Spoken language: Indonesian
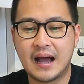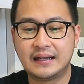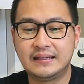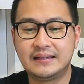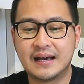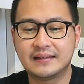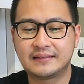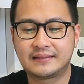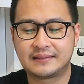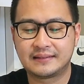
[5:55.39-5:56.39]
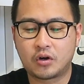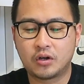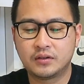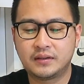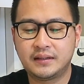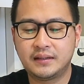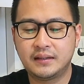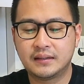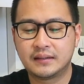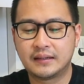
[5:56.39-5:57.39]
Adidas
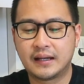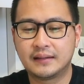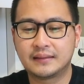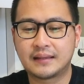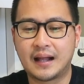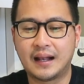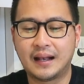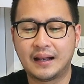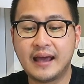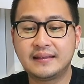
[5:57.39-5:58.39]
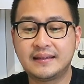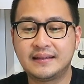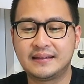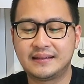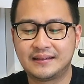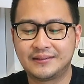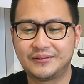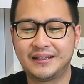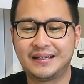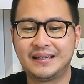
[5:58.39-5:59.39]
Continental 80
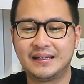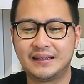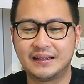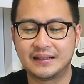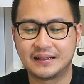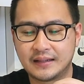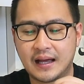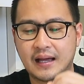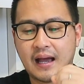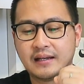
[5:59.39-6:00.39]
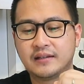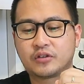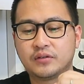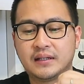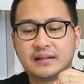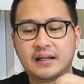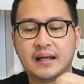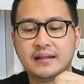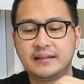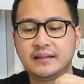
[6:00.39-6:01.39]
Widih. Nah, Adidas Continental
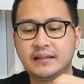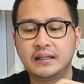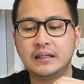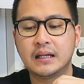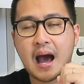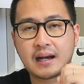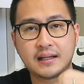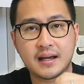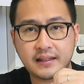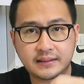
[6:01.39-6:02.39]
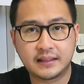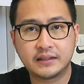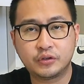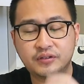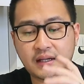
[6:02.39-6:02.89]
80 ini harga retailnya itu